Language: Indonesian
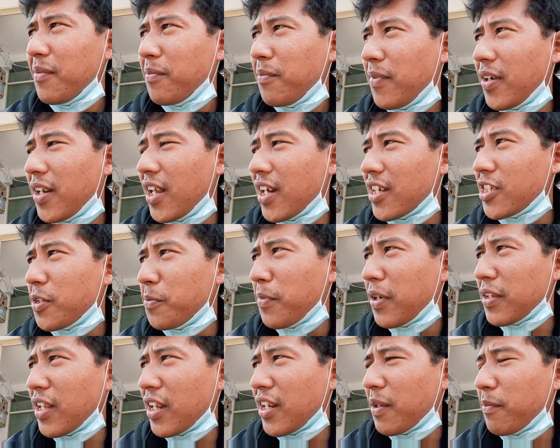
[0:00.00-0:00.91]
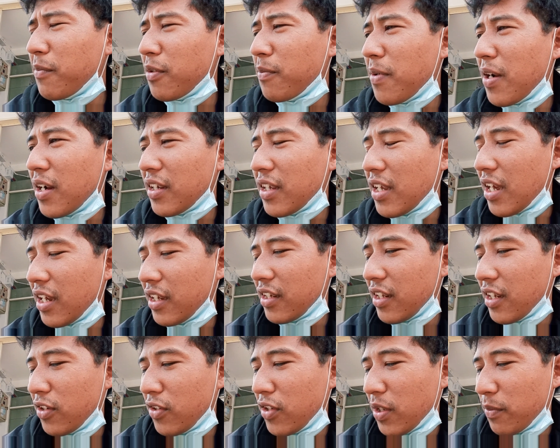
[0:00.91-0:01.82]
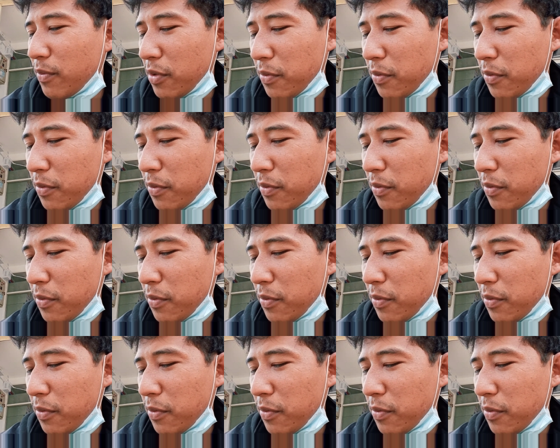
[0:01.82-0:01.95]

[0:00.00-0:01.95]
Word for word: Pada kesempatan yang berbahagia ini ada yang